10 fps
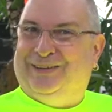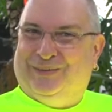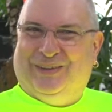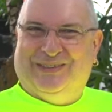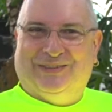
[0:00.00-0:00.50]
no
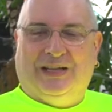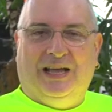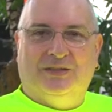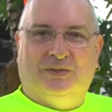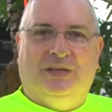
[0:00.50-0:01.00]
nosso
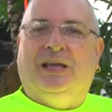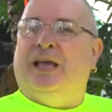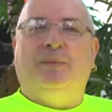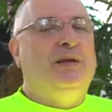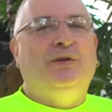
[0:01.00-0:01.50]
caso,
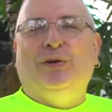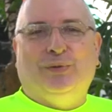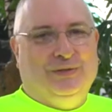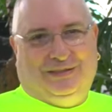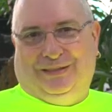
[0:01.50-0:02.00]
é a melhor
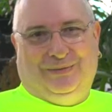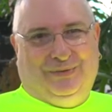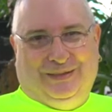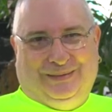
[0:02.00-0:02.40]
coisa da vida.